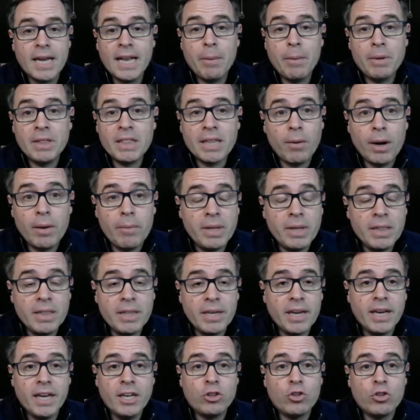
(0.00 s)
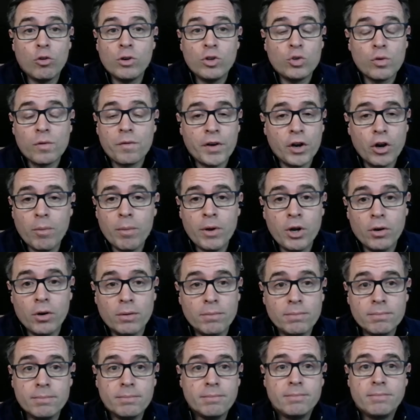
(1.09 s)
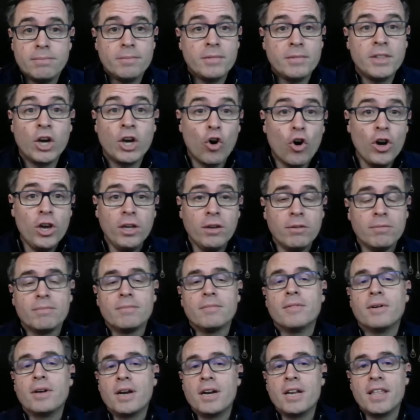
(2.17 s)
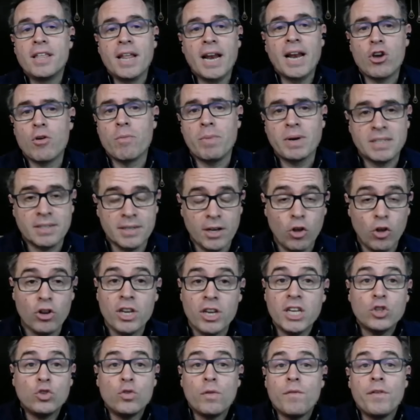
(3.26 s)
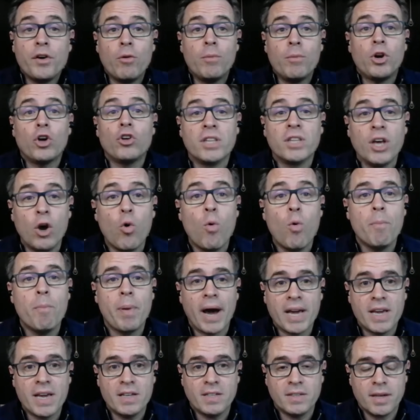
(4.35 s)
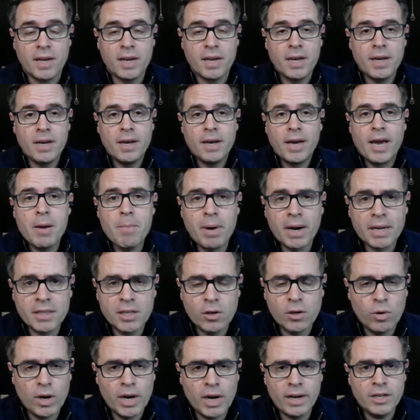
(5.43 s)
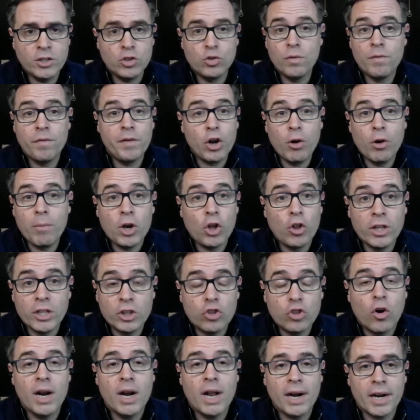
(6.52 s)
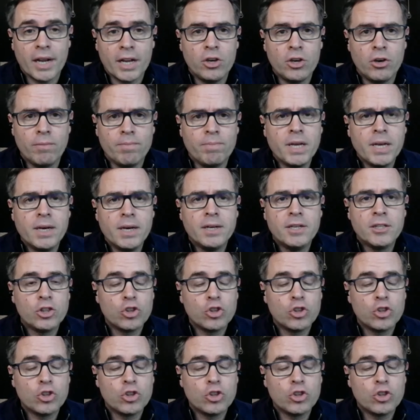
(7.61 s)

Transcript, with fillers: Y lamentablemente esto no es un fenómeno de hoy, ni del año pasado, ni es un fenómeno de un país en particular, es un fenómeno de toda la región.